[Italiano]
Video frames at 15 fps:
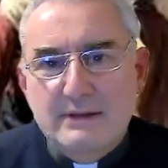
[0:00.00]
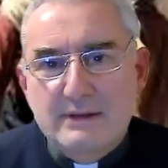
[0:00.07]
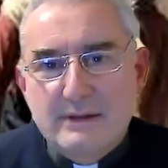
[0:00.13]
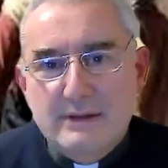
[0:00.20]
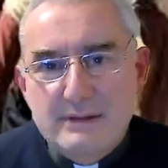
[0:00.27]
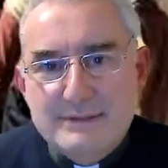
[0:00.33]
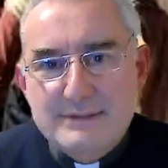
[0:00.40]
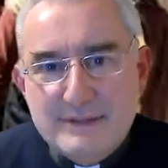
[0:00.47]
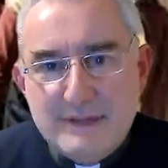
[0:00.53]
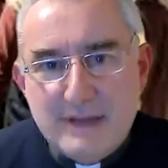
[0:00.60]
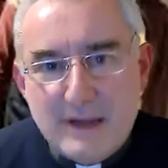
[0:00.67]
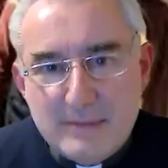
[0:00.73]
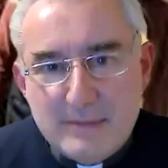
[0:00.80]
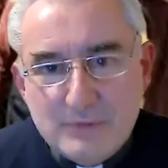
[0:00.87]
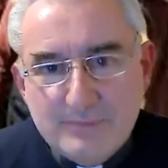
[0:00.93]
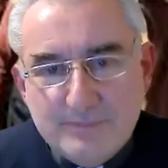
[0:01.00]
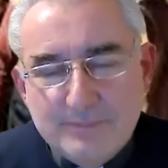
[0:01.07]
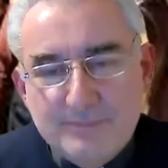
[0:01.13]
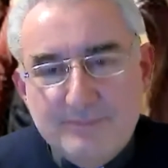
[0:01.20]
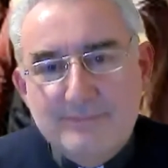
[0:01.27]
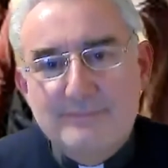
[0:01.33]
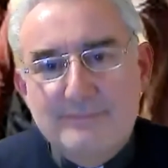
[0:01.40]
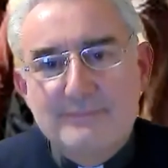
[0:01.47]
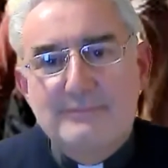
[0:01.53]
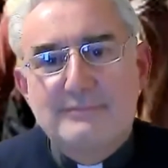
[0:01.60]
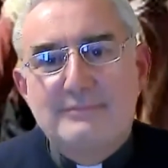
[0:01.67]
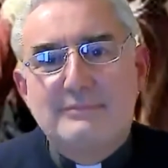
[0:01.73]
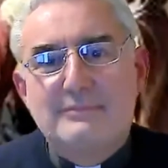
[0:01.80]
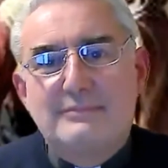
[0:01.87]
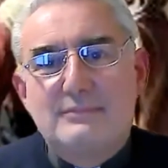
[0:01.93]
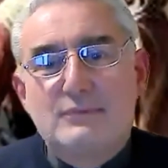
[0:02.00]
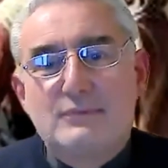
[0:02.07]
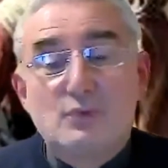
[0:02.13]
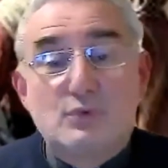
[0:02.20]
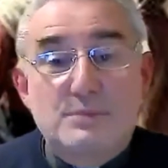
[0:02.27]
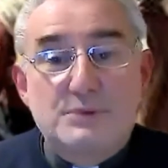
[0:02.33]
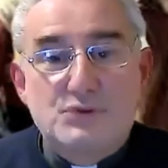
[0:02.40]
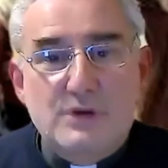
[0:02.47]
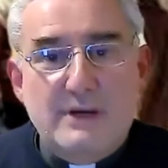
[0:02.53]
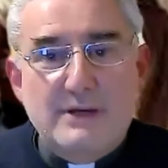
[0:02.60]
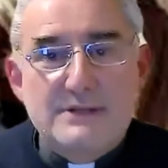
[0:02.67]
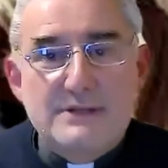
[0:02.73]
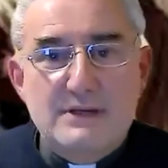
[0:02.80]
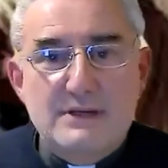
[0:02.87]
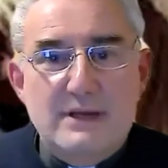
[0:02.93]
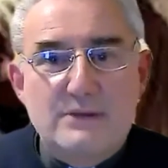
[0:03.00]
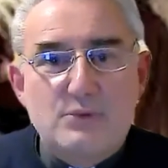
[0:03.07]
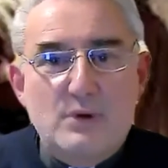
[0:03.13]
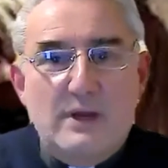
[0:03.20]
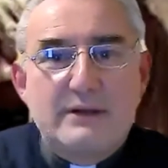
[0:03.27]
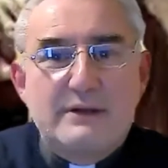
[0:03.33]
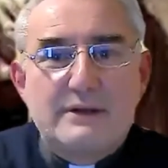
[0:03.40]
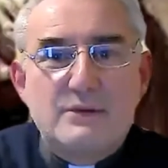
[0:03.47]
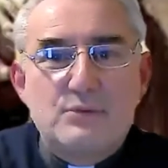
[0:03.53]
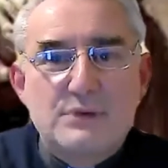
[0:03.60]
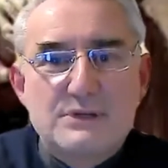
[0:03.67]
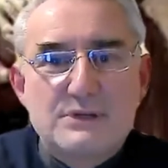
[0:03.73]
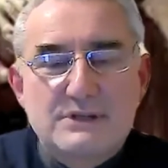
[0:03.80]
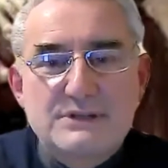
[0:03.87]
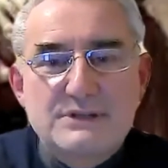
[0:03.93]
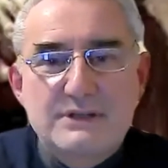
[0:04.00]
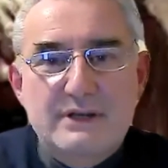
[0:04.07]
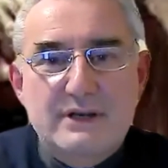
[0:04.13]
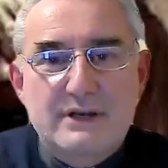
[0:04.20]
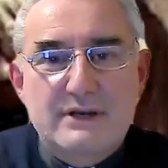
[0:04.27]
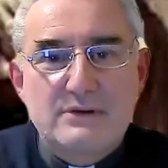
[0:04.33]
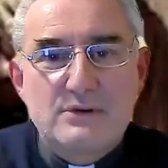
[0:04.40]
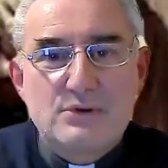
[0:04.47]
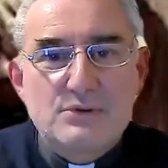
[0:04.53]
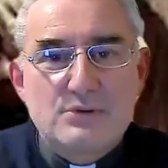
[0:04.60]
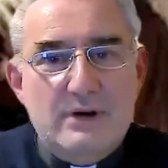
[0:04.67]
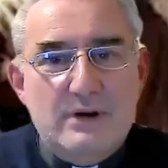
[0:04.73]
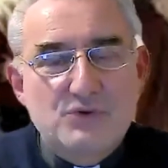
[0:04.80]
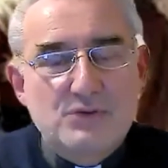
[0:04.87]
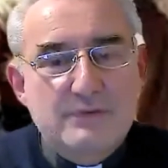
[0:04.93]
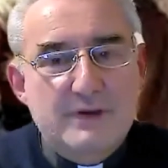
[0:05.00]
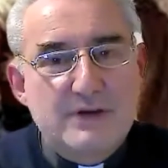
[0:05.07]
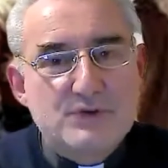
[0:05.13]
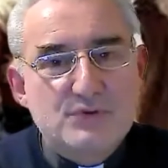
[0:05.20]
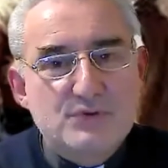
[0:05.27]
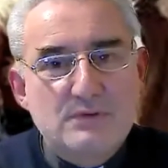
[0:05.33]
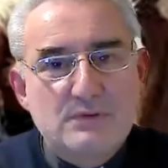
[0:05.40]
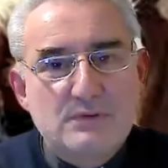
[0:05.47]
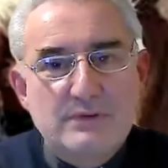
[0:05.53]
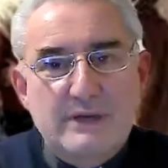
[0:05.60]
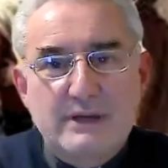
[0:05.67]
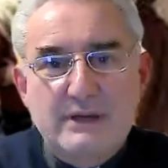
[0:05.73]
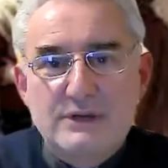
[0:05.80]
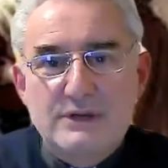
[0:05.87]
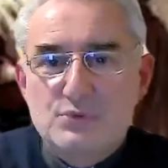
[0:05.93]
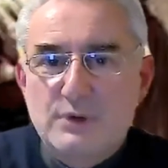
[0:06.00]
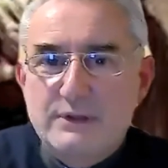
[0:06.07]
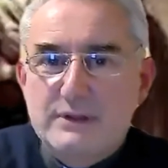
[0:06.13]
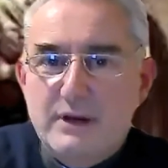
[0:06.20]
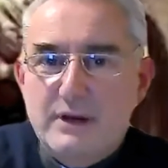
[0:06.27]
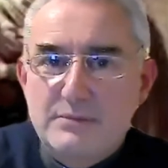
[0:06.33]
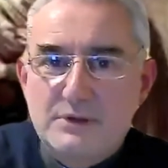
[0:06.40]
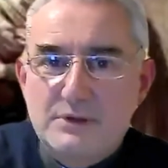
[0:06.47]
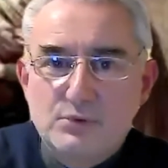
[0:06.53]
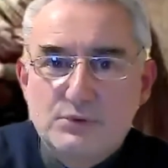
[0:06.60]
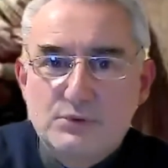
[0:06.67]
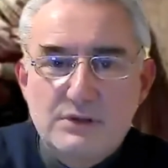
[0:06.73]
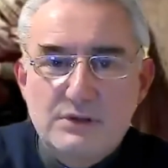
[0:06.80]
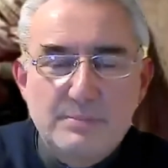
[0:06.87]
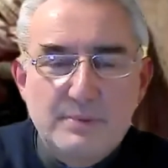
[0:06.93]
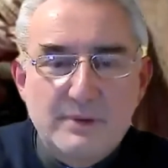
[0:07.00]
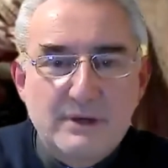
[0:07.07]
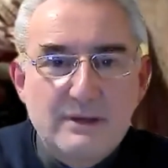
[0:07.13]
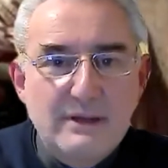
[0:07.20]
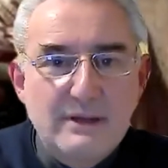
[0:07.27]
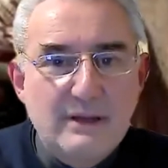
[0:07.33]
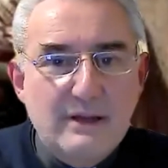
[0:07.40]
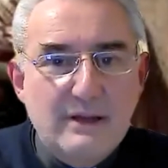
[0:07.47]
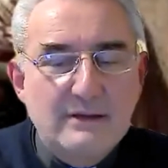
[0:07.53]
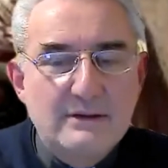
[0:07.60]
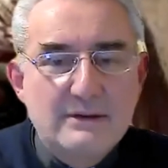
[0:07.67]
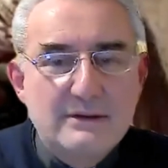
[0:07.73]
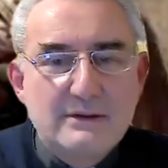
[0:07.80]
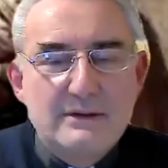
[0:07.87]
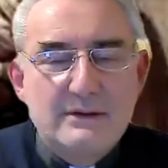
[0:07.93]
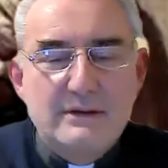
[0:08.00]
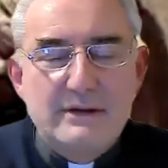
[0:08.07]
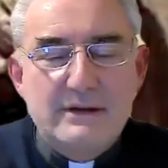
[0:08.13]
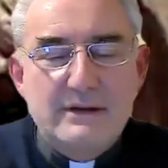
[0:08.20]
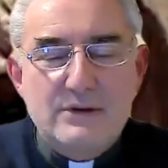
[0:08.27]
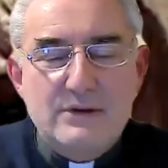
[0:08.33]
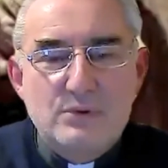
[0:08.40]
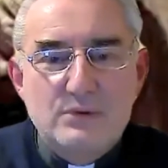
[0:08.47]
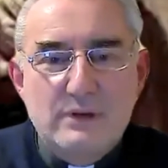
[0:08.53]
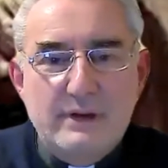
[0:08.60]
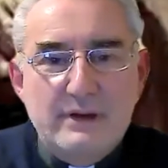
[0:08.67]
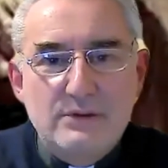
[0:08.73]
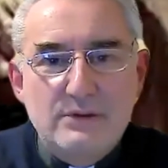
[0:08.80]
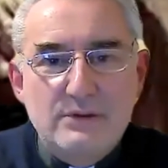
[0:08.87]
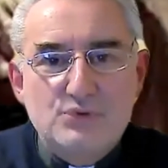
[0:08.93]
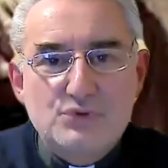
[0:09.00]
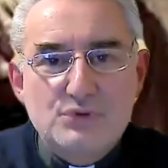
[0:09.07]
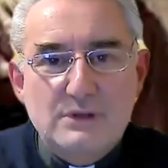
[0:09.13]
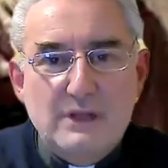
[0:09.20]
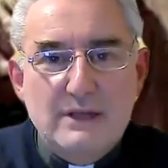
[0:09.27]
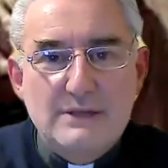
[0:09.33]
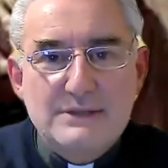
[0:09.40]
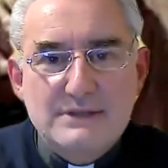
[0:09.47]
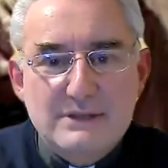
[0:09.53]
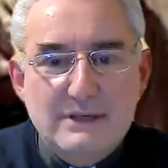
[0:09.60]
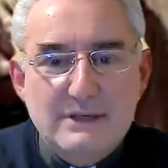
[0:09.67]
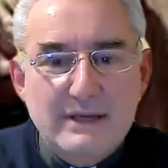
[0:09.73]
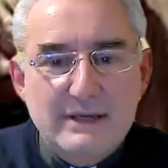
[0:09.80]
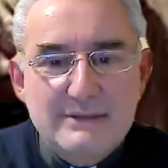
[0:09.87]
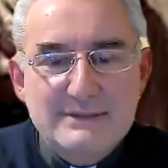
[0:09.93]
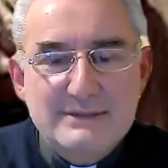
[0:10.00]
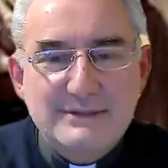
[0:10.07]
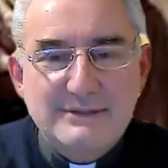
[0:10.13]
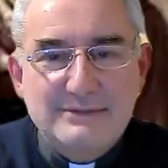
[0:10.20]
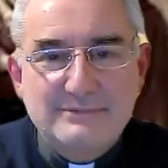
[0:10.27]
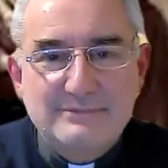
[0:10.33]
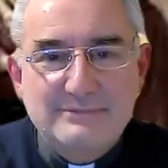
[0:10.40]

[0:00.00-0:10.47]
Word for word: Iniziamo, come ci ha insegnato anche in queste sere il nostro arcivescovo nei suoi tre minuti di preghiera, raccogliendoci nel silenzio.